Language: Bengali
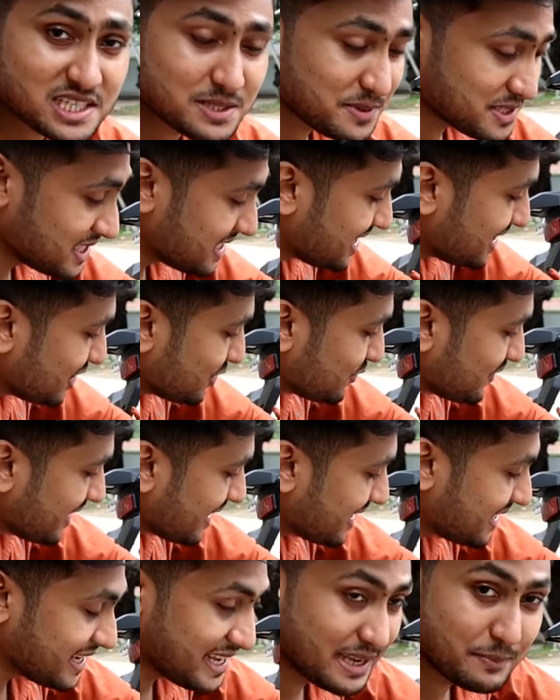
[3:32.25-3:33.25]
পাশাপাশি কিন্তু
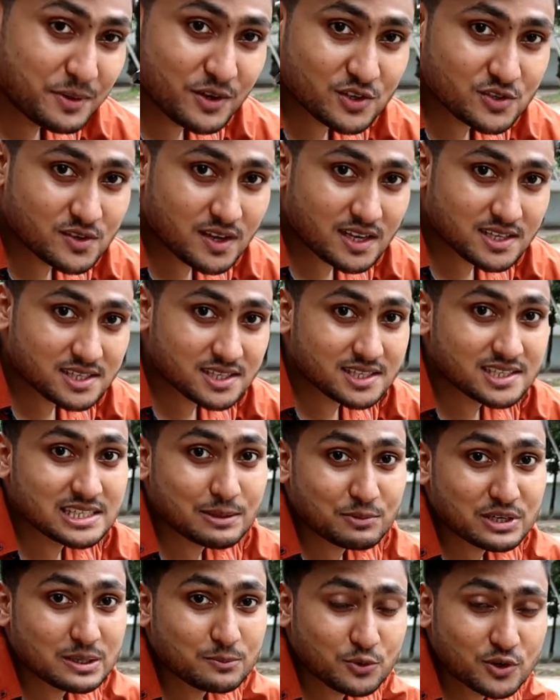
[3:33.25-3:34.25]
এখানে এবিএসও আছে
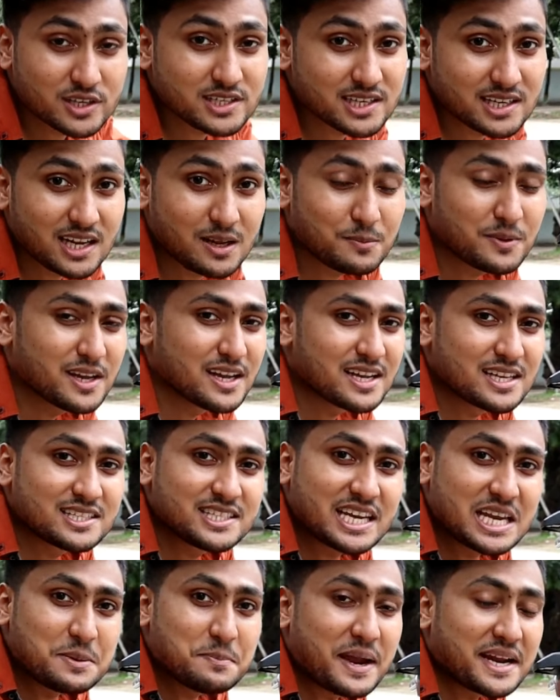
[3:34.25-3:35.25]
যেমনটা বলেছিলাম
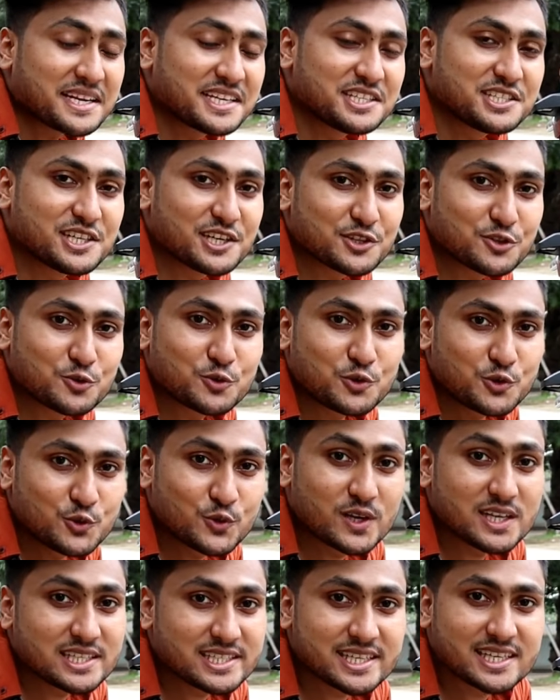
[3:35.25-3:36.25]
যে এই বাইকটি যেহেতু
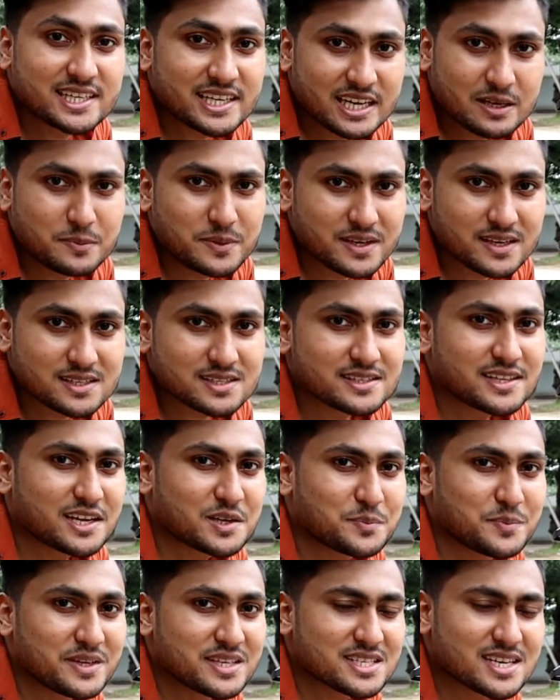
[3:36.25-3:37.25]
ডুয়েল চ্যানেল এবিএস
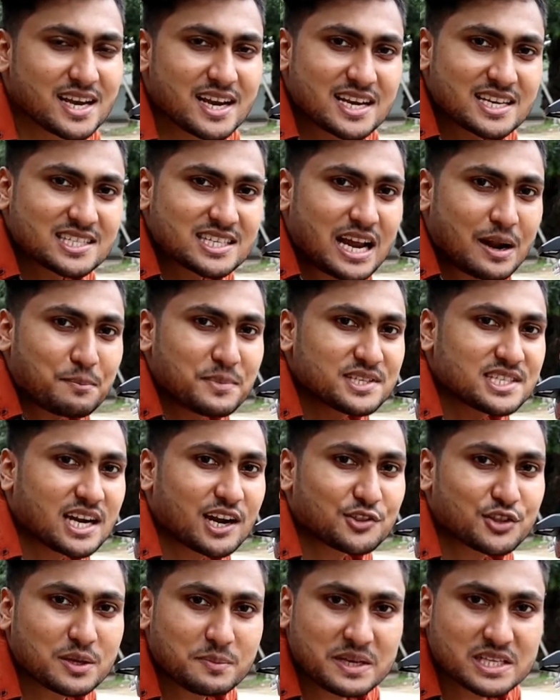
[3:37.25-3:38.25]
দ্যাট মিনস সামনের
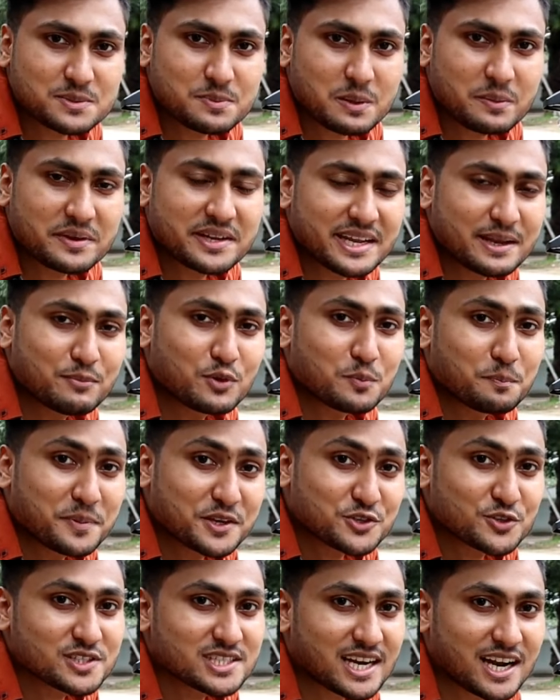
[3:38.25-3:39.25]
চাকাতে এবিএস পাবেন এবং
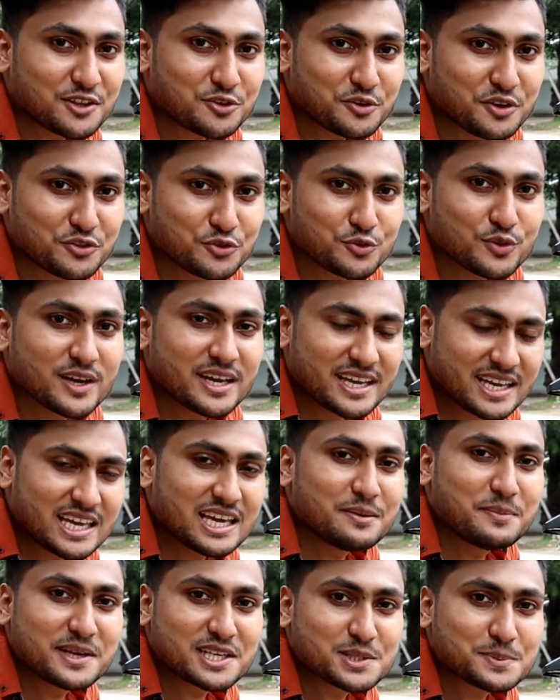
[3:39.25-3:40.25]
পিছনের চাকাতেও কিন্তু
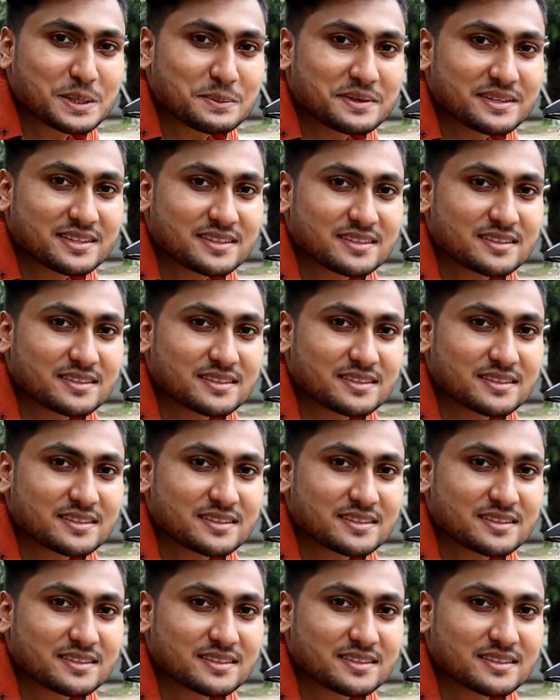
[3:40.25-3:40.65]
এবিএস পাবেন